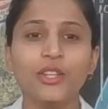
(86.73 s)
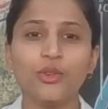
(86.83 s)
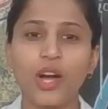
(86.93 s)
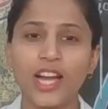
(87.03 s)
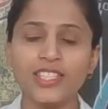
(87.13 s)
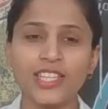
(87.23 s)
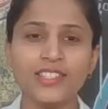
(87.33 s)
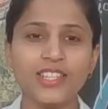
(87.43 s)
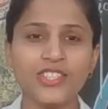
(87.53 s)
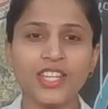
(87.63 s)
तो आज का
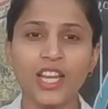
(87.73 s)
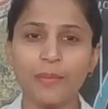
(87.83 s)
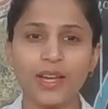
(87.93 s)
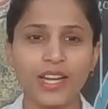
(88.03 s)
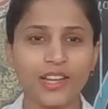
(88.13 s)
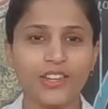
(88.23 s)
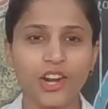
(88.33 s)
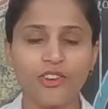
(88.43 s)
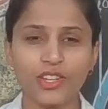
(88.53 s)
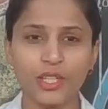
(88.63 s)
सेशन है हमारा
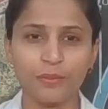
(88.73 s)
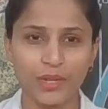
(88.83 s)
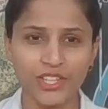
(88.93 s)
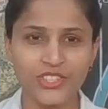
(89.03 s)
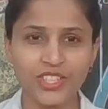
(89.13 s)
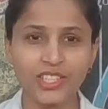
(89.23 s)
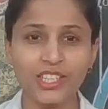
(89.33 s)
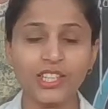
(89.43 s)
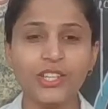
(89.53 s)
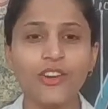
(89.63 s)
इंट्राकुलर प्रेशर
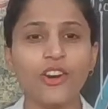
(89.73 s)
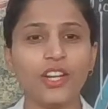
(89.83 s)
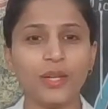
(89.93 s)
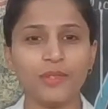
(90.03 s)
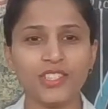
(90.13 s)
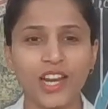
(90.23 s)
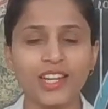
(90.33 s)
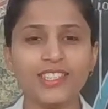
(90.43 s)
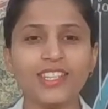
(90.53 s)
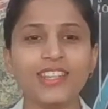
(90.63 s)
और हम
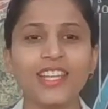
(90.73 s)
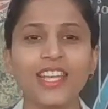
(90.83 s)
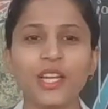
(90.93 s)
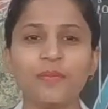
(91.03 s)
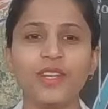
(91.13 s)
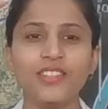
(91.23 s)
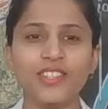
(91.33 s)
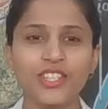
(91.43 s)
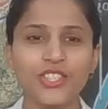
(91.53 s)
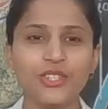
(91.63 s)
स्टार्ट करते हैं अपने
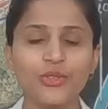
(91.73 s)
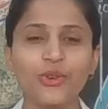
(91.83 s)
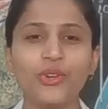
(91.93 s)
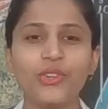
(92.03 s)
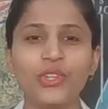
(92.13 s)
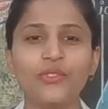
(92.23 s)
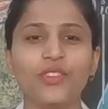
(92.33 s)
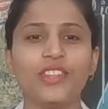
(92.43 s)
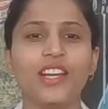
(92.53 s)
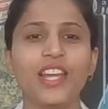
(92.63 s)
सेशन को
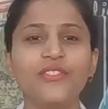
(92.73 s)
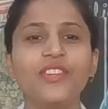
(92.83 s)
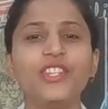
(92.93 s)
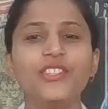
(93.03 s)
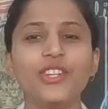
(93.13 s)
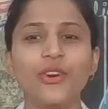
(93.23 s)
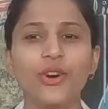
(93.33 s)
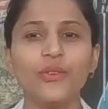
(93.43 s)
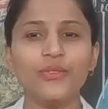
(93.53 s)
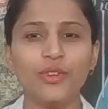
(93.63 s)
with the definition
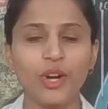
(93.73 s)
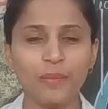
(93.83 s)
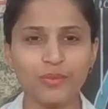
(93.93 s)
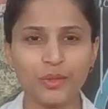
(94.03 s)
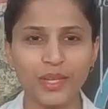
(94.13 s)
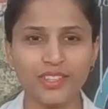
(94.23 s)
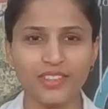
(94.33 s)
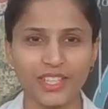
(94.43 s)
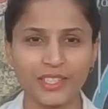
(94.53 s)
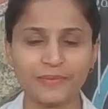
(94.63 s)
of
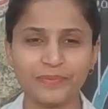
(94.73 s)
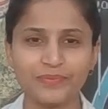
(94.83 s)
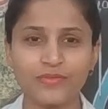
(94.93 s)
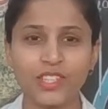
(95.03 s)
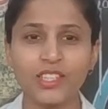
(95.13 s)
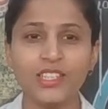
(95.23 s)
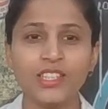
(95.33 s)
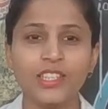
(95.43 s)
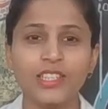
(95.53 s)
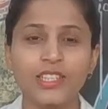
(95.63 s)
optometry.
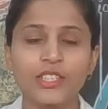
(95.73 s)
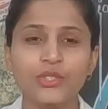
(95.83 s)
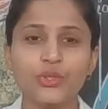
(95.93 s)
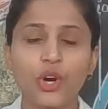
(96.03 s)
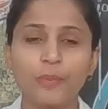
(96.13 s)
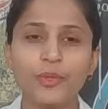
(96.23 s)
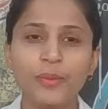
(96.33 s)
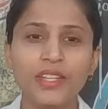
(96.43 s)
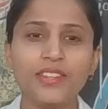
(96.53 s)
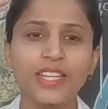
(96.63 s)
So,
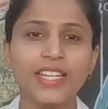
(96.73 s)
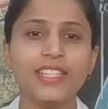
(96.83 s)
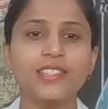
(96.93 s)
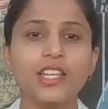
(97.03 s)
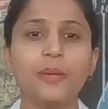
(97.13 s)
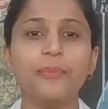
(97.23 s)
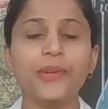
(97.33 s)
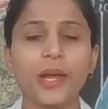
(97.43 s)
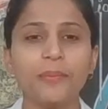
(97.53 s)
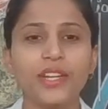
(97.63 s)
optometry is a
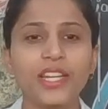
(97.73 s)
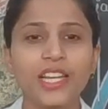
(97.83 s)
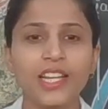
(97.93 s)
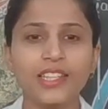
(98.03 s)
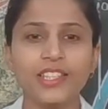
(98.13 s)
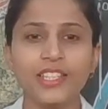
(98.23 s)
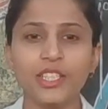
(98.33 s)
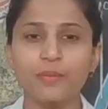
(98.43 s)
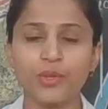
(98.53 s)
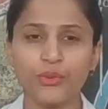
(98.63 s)
primary
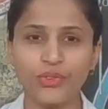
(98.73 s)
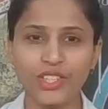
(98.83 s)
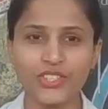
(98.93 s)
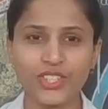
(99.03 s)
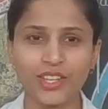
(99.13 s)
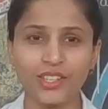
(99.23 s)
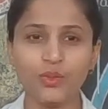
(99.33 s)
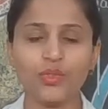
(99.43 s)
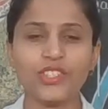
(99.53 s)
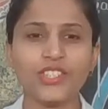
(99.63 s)
healthcare
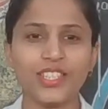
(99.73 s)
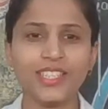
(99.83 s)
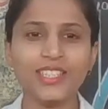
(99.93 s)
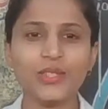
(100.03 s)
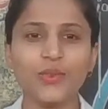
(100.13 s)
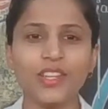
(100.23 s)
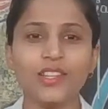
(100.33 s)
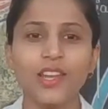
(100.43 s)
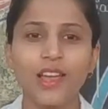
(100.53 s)
profession which deals with